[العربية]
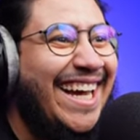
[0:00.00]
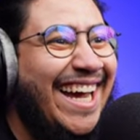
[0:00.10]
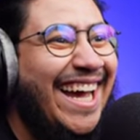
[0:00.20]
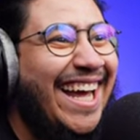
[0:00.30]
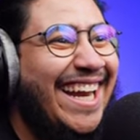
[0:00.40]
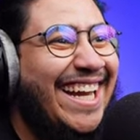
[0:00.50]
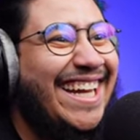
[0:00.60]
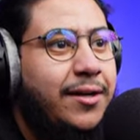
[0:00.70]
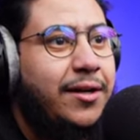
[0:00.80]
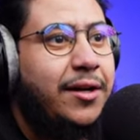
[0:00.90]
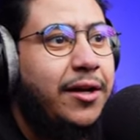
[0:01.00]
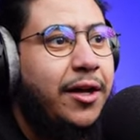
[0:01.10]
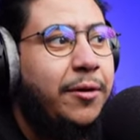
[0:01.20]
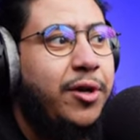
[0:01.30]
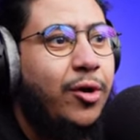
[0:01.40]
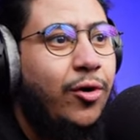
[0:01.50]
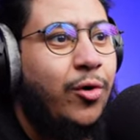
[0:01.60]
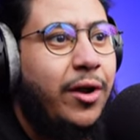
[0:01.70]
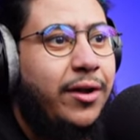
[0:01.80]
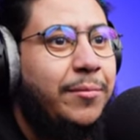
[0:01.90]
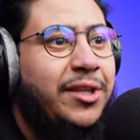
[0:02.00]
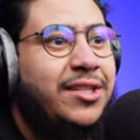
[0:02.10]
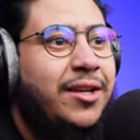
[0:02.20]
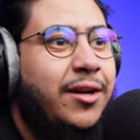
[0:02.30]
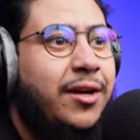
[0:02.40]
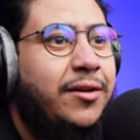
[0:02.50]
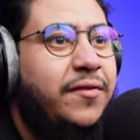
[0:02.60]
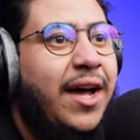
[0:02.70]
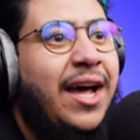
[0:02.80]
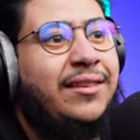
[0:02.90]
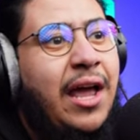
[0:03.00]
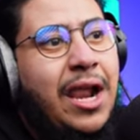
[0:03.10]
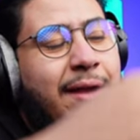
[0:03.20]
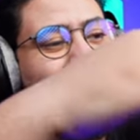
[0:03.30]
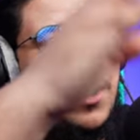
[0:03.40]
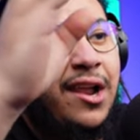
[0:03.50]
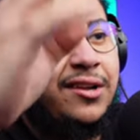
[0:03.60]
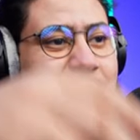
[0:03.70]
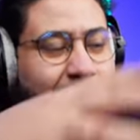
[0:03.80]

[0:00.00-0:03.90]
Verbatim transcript: حيالك آه ايه بينقلونك ورا في المدرسه هناك فتعلم وخلص